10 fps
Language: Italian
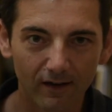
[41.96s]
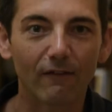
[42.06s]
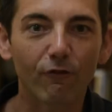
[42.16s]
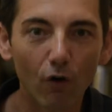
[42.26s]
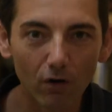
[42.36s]

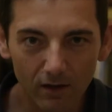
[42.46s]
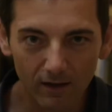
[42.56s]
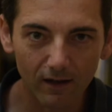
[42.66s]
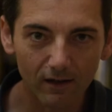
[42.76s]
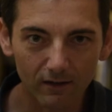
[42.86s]
la
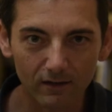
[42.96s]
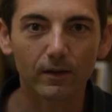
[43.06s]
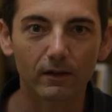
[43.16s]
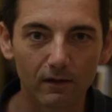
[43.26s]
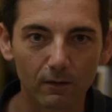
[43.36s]
voglia di
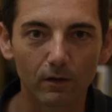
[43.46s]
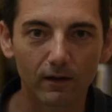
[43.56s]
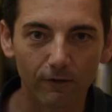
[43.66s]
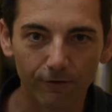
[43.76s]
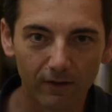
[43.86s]
prendere quel
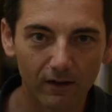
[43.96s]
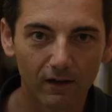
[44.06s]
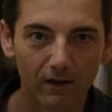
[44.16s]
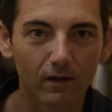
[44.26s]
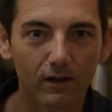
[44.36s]

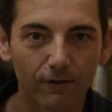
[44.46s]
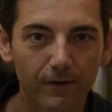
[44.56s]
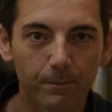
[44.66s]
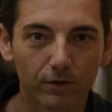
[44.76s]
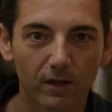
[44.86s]
caffè. Quel
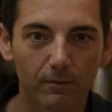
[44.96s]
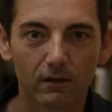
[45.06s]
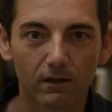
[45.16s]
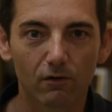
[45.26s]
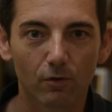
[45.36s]
caffè potrei
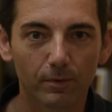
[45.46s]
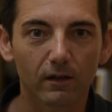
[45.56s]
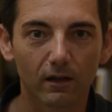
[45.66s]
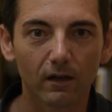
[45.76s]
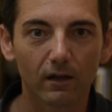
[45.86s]
prenderlo
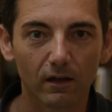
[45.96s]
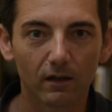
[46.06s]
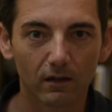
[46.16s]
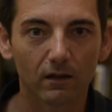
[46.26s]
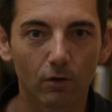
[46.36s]

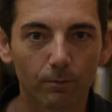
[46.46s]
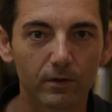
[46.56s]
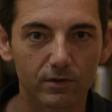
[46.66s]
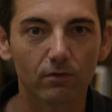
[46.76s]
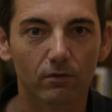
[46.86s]
perché ne ho
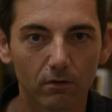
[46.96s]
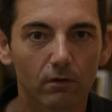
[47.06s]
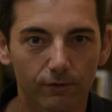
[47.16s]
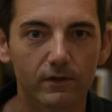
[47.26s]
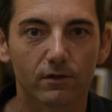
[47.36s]

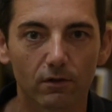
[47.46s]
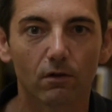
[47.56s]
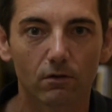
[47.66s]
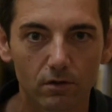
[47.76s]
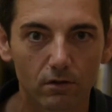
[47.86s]
bisogno
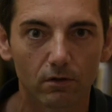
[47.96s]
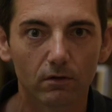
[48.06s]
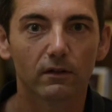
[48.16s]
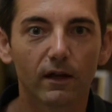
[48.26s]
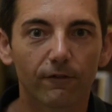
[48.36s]

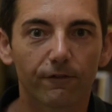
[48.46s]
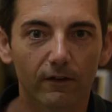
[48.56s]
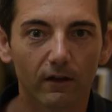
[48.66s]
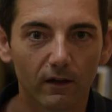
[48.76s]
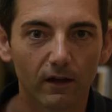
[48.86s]
fisiologico di
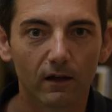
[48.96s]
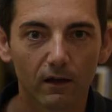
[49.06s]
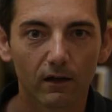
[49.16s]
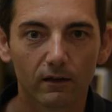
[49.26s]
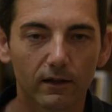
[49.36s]
caffeina,
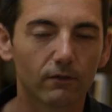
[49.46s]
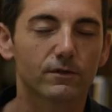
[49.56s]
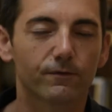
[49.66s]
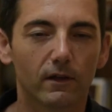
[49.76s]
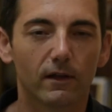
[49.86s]
devo
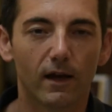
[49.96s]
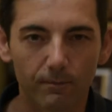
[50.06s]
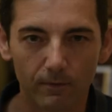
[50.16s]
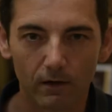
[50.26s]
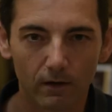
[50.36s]

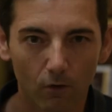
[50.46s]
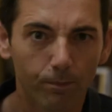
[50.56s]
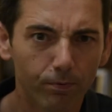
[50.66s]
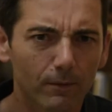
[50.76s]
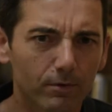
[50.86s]
svegliarmi,
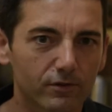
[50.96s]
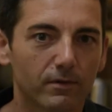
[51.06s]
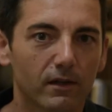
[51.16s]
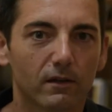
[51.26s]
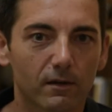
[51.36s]
oppure posso
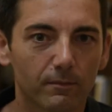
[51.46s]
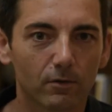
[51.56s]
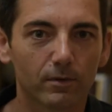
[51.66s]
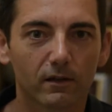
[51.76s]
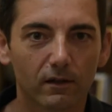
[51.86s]

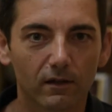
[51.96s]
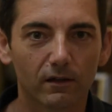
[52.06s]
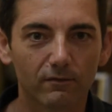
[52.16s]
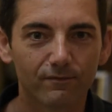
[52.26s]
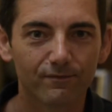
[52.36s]
prendermelo
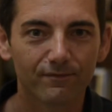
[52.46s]
perché